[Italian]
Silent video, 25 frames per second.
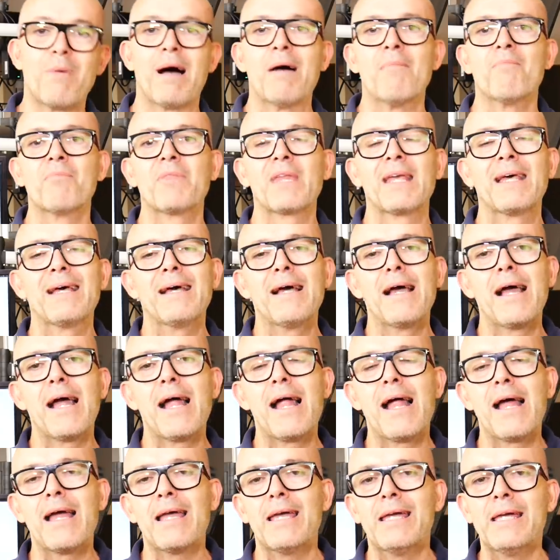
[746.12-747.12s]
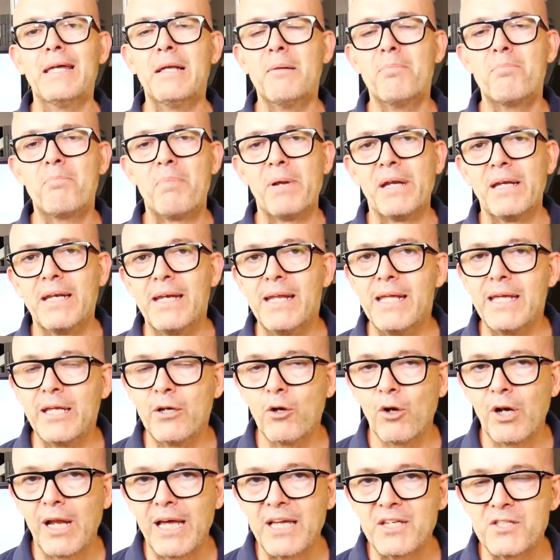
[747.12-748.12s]
Insomma, il
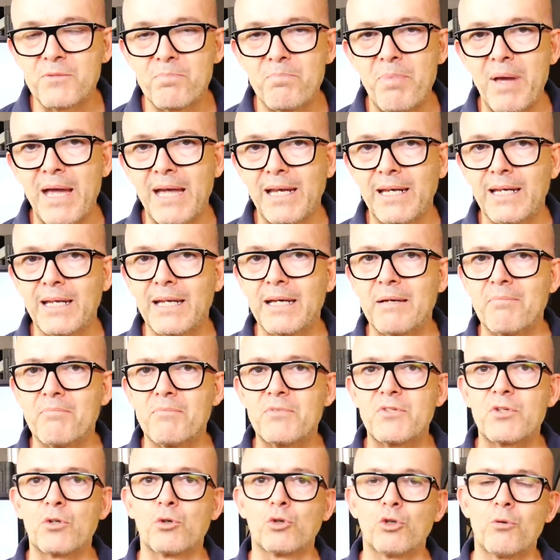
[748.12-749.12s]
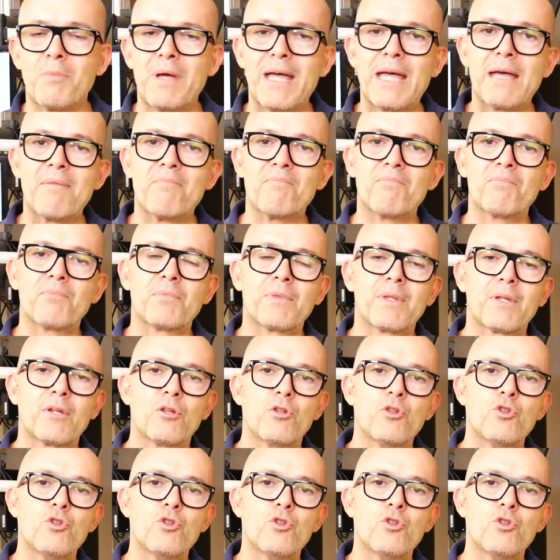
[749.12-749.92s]
pennino, la S Pen, secondo me